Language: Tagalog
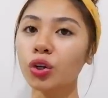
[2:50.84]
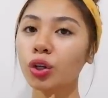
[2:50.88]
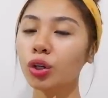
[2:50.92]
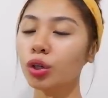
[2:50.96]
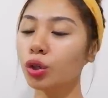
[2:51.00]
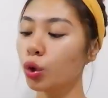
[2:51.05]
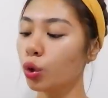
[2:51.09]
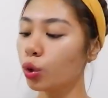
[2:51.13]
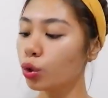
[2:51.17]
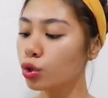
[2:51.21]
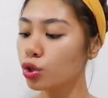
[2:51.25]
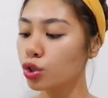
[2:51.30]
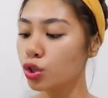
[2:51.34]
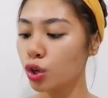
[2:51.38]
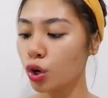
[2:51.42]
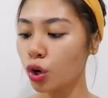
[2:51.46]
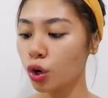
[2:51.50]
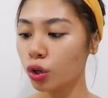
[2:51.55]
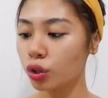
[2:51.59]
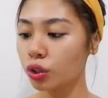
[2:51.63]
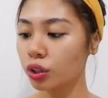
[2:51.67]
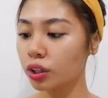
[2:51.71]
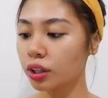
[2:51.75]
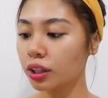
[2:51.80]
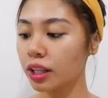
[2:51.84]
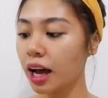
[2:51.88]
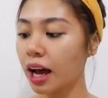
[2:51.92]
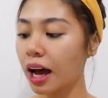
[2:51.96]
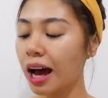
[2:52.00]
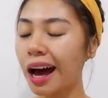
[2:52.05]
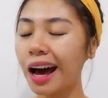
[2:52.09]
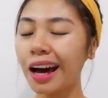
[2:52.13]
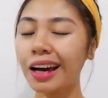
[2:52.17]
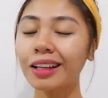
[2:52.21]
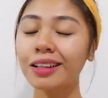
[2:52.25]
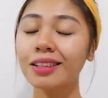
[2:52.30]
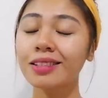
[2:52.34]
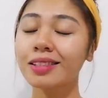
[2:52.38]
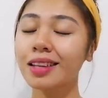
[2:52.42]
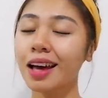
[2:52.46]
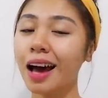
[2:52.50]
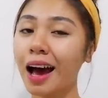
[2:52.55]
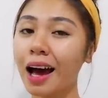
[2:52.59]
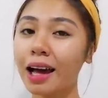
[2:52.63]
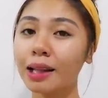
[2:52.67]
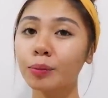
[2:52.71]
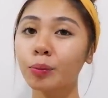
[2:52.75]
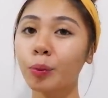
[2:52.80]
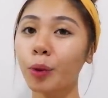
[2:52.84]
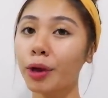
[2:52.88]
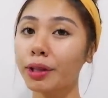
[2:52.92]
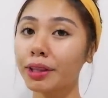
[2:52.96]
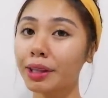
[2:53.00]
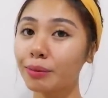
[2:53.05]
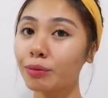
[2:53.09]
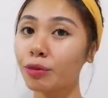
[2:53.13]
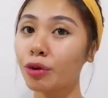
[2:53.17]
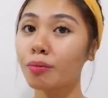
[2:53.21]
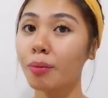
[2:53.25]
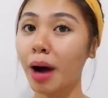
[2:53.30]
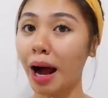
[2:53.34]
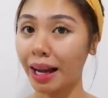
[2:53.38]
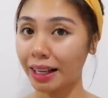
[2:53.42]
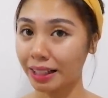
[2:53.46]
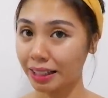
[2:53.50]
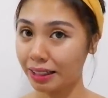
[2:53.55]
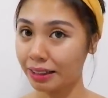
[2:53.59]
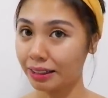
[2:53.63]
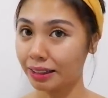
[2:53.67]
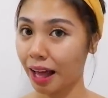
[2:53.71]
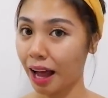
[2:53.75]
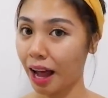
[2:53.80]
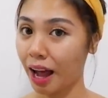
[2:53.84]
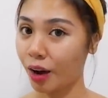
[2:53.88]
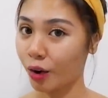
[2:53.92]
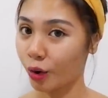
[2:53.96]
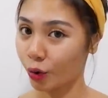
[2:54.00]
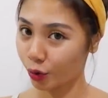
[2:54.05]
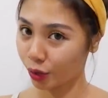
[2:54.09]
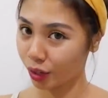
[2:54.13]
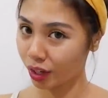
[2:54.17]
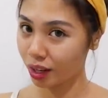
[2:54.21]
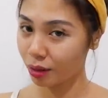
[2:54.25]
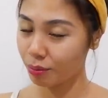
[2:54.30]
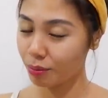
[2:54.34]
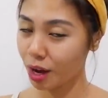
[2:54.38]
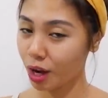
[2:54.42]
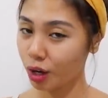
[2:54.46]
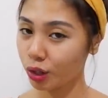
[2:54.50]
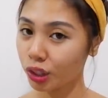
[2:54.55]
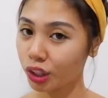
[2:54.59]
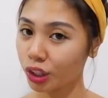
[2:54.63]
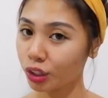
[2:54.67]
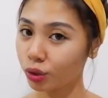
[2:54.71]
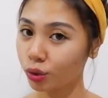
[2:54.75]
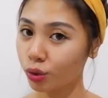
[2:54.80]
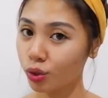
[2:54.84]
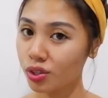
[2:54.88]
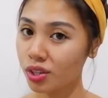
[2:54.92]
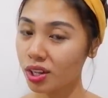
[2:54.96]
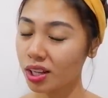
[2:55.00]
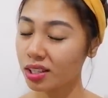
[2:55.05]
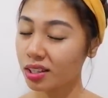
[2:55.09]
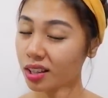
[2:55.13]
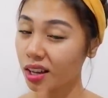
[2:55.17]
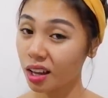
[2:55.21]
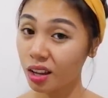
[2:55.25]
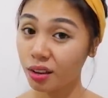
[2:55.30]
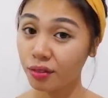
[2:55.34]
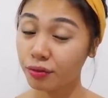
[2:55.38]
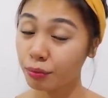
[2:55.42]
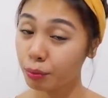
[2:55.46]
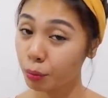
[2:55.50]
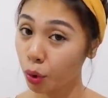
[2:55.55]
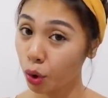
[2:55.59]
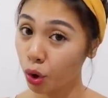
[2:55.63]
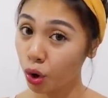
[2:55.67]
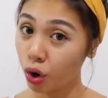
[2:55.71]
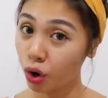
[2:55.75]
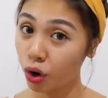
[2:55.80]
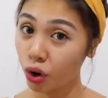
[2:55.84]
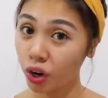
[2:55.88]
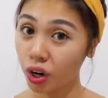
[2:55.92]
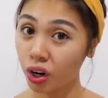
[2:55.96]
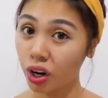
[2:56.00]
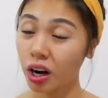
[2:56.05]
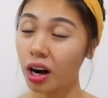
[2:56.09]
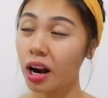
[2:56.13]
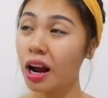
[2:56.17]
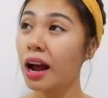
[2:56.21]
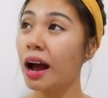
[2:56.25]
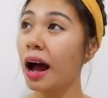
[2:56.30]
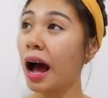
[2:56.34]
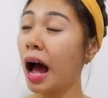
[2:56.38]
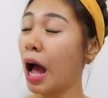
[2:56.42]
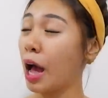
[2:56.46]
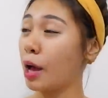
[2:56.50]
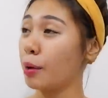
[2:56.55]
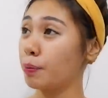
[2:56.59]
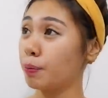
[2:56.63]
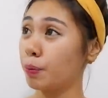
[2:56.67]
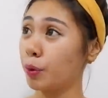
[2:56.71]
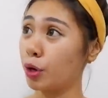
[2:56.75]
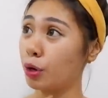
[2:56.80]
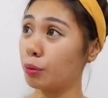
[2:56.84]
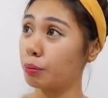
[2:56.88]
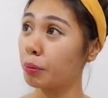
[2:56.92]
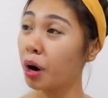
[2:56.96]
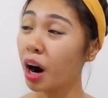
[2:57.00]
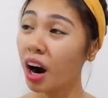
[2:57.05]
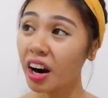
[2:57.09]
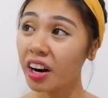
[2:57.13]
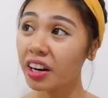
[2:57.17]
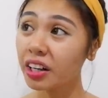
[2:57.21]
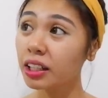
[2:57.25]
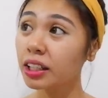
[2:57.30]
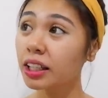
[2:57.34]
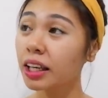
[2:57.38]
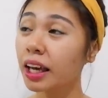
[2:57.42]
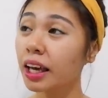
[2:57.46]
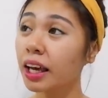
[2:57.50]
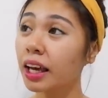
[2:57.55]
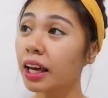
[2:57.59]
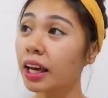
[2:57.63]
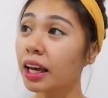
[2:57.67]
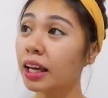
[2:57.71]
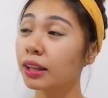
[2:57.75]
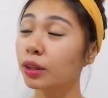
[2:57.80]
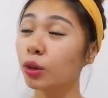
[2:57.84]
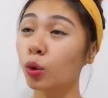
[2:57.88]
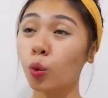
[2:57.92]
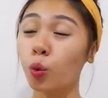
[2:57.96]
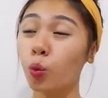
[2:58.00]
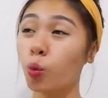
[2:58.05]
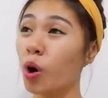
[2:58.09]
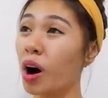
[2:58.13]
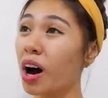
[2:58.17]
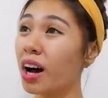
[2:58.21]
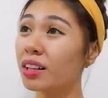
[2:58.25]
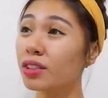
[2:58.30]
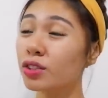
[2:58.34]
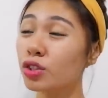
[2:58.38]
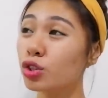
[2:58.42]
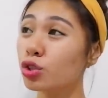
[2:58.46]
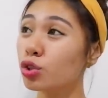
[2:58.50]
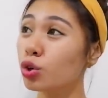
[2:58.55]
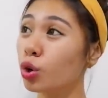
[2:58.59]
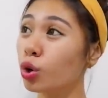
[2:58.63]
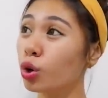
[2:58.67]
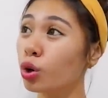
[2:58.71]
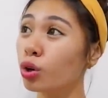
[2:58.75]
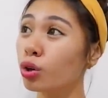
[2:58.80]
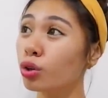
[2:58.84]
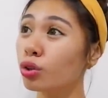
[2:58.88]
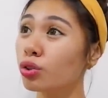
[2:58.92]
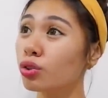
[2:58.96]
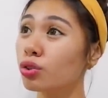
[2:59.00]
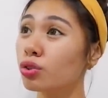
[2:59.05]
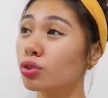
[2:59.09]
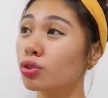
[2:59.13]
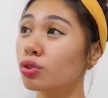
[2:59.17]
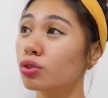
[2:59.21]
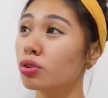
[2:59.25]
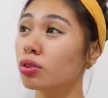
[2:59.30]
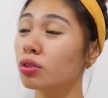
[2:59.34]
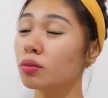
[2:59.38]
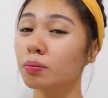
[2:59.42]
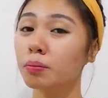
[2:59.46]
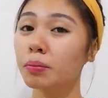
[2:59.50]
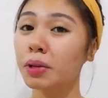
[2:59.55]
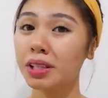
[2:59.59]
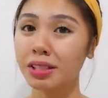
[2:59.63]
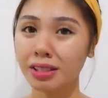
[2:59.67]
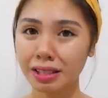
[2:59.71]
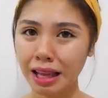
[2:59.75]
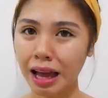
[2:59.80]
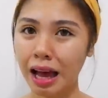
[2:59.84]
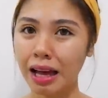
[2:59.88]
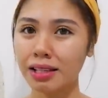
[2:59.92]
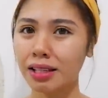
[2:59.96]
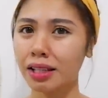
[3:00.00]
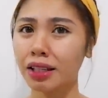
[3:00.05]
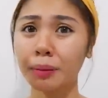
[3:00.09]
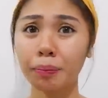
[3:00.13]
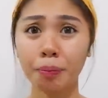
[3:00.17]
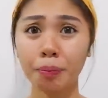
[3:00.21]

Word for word: yung lotion na kahit saan pwede mong makita. Okay, meron ito sa Save More, Hypermarket, Watsons, basta. Sa